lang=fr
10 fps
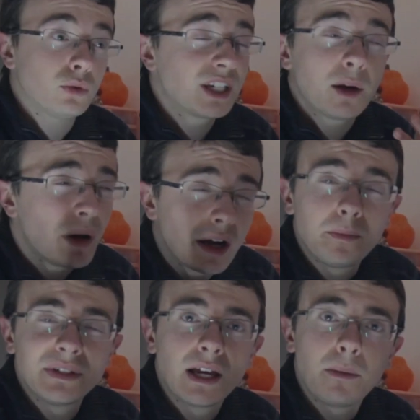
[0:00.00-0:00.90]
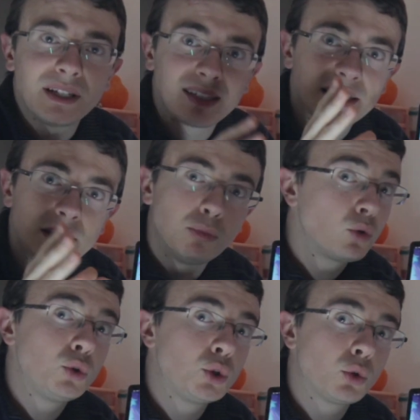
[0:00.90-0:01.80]
On dirait pas comme ça, mais ça dit
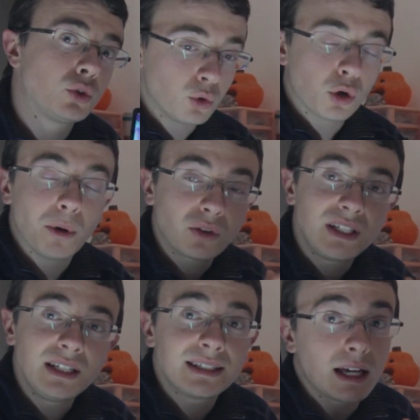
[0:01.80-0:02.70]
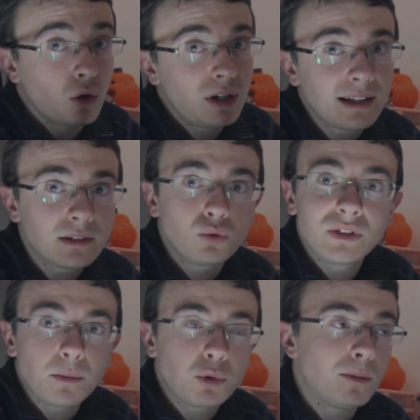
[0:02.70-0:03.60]
beaucoup de choses. Autrement dit, ça relate tout
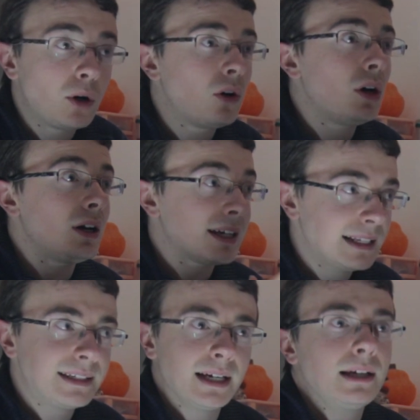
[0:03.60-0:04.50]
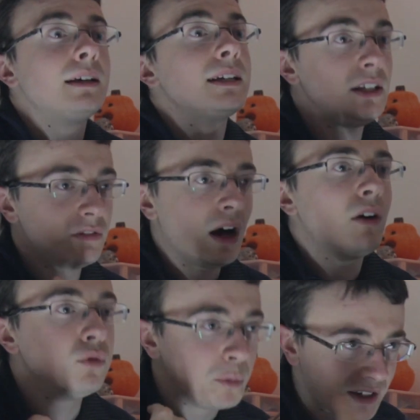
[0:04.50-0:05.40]
simplement quelqu'un qui
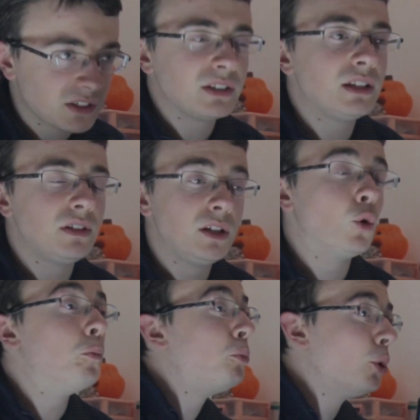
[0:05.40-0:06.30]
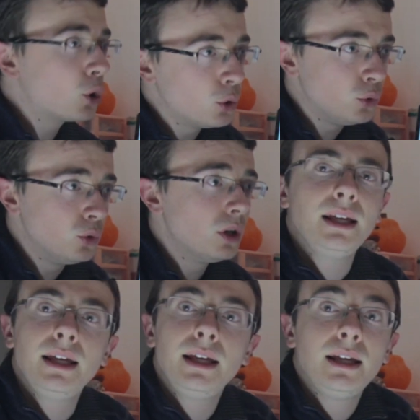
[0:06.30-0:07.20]
va vous présenter des vidéos peu connues
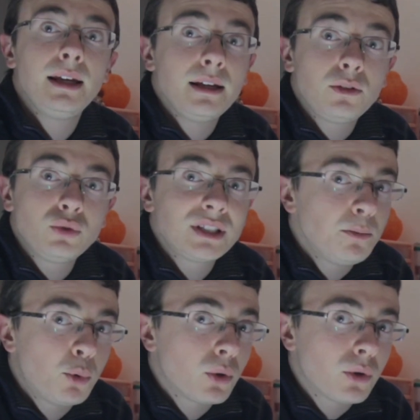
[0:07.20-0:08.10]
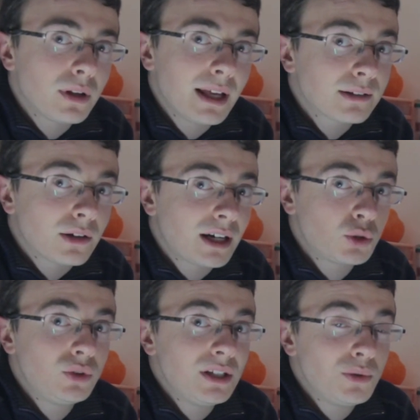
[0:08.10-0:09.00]
et tout ce qui peut être
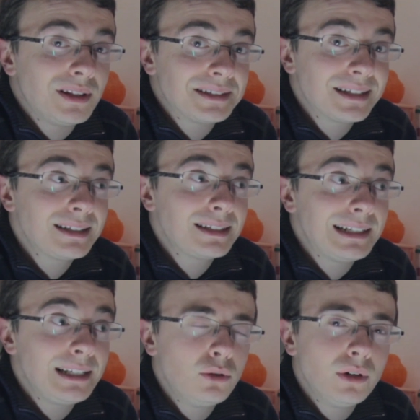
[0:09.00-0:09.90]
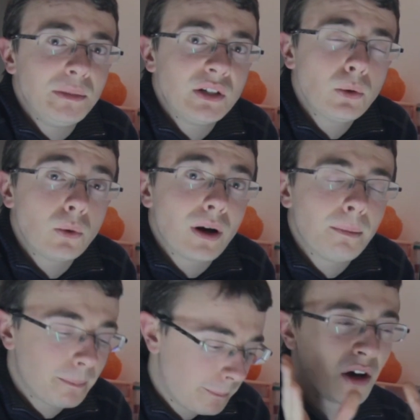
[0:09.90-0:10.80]
rajouté suite à ça, c'est le titre de l'émission quoi.
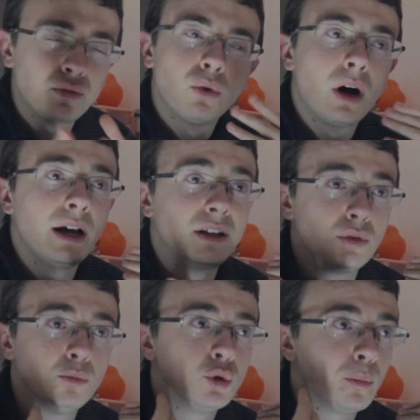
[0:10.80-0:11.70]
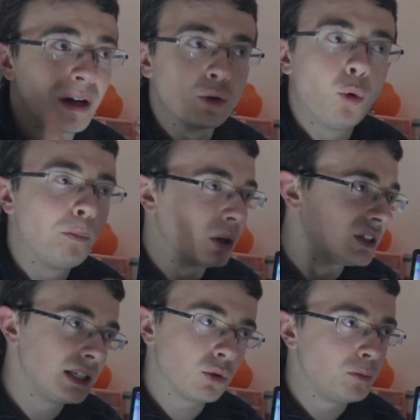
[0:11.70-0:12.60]
Parfois, il vaut mieux ne pas trop
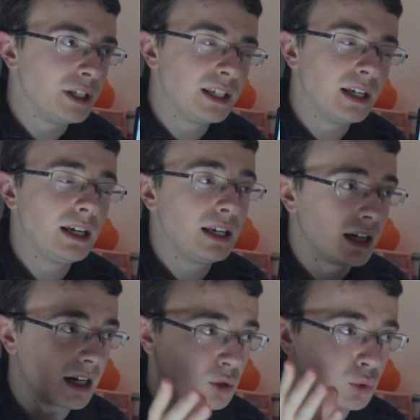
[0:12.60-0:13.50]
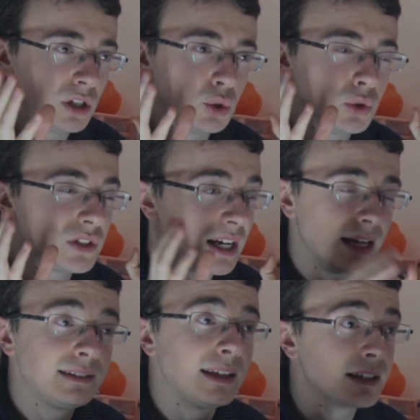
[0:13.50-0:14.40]
penser compliqué et rajouter juste
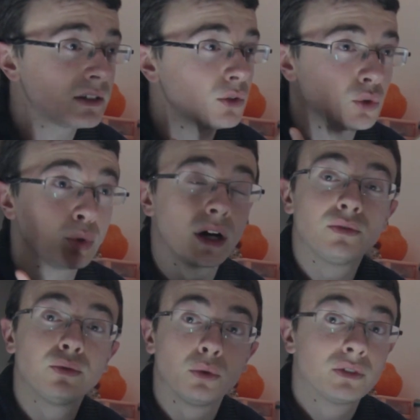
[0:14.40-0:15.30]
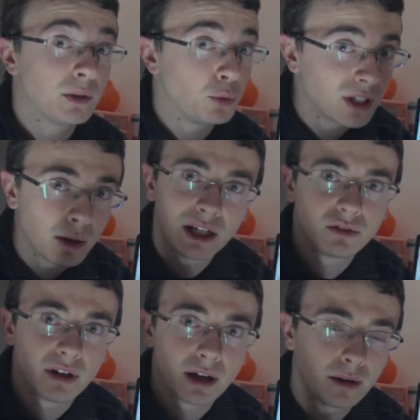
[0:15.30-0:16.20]
un texte sur un fond. Ça peut très bien
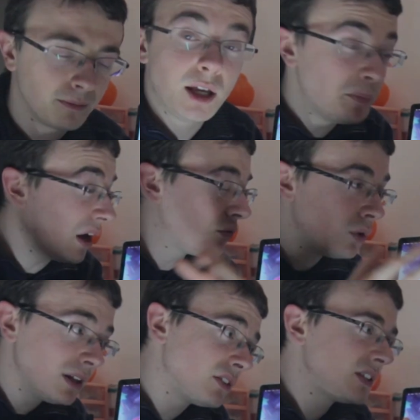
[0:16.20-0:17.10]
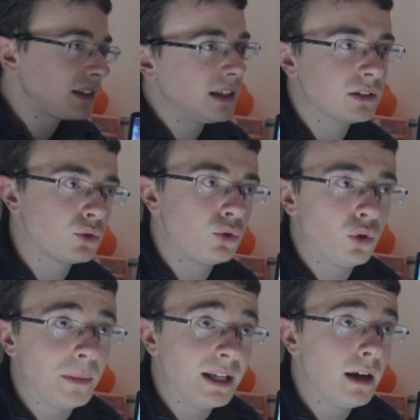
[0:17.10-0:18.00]
le faire. Et parfois, dans certains autres
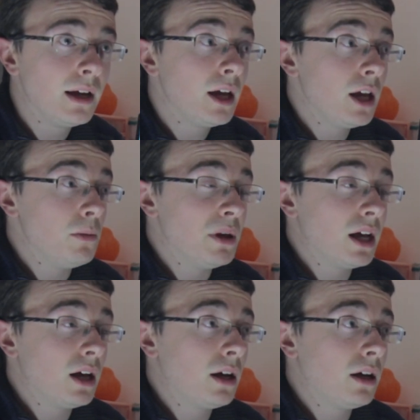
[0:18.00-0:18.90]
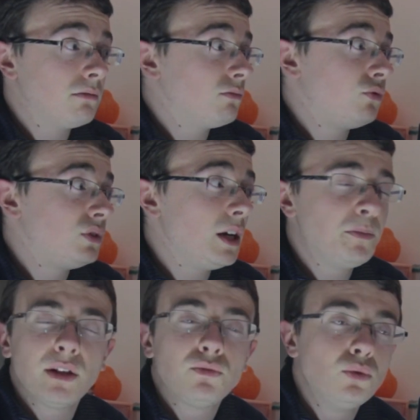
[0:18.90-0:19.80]
domaines, eh bien, vous allez
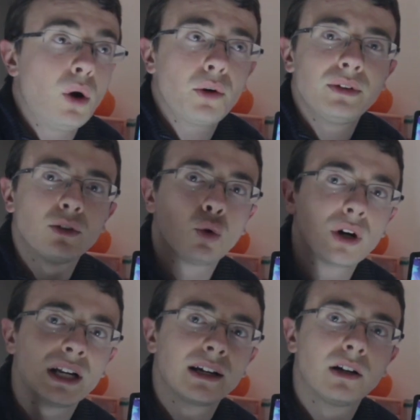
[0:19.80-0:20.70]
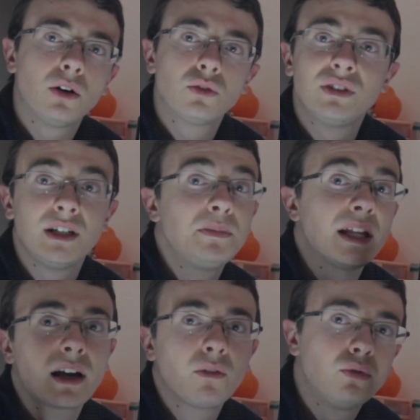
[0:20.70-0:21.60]
peut-être vouloir une intro clinquante, vous allez
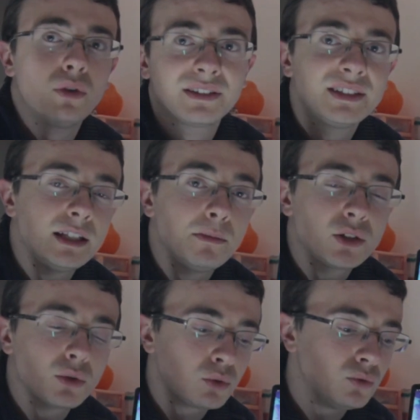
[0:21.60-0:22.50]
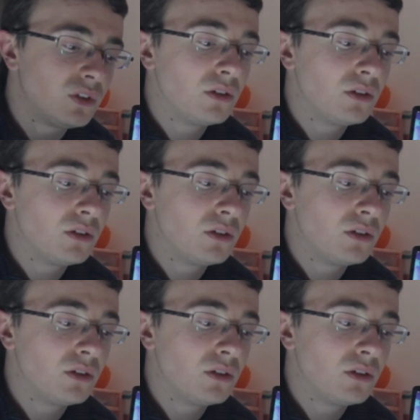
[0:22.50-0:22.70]
peut-être vouloir des animations à tout